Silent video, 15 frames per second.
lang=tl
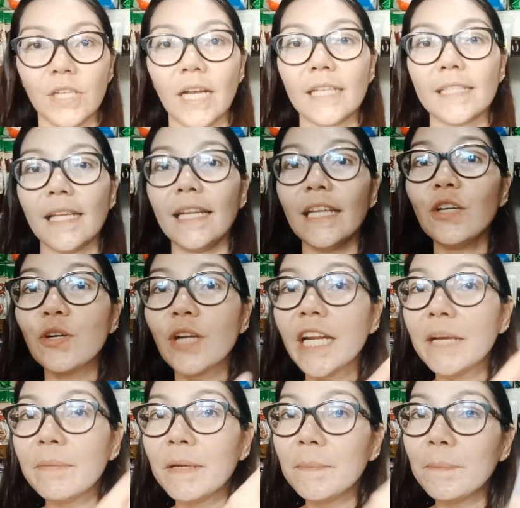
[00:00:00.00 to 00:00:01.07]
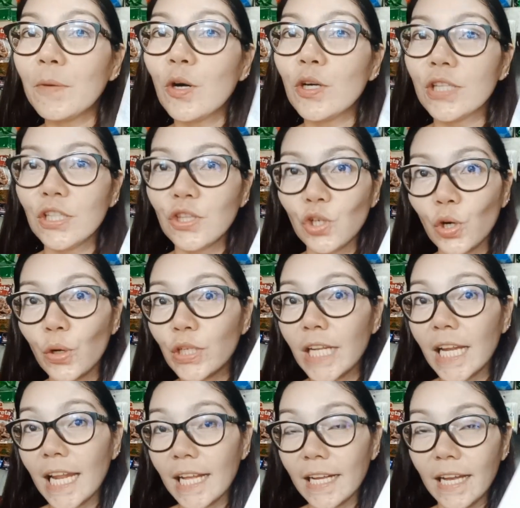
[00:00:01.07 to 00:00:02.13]
Saka sa likuran naman po, dito ko
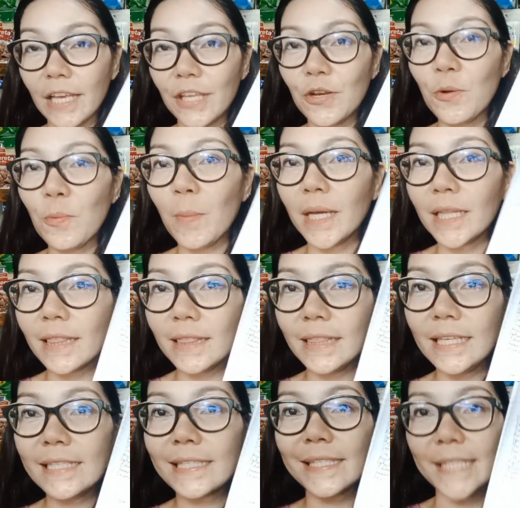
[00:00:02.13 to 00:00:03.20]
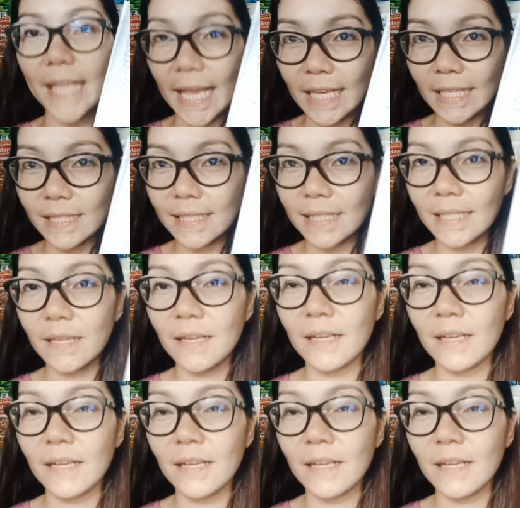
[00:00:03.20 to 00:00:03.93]
nilalagay yung monthly sales.